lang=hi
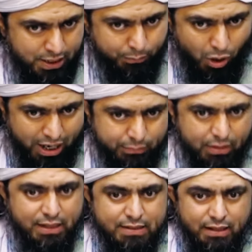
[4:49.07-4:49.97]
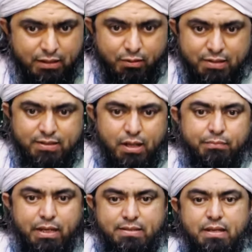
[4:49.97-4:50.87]
सही बुहारी में हदीस है नबी
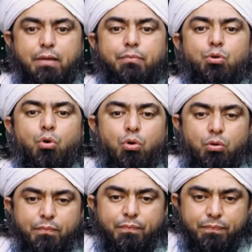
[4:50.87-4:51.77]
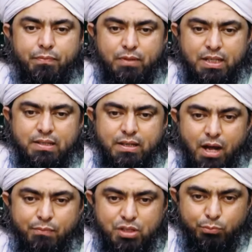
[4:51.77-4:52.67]
इस्लाम ने एक सहाबी को किसी
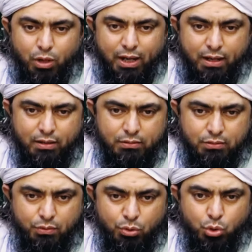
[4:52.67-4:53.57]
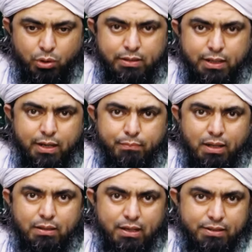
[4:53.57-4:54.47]
काम से बुलाया तो वो थोड़ी देर
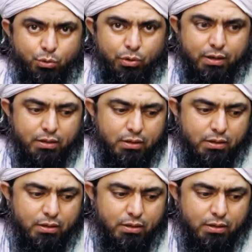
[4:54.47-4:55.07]
बाद हाजिर हुए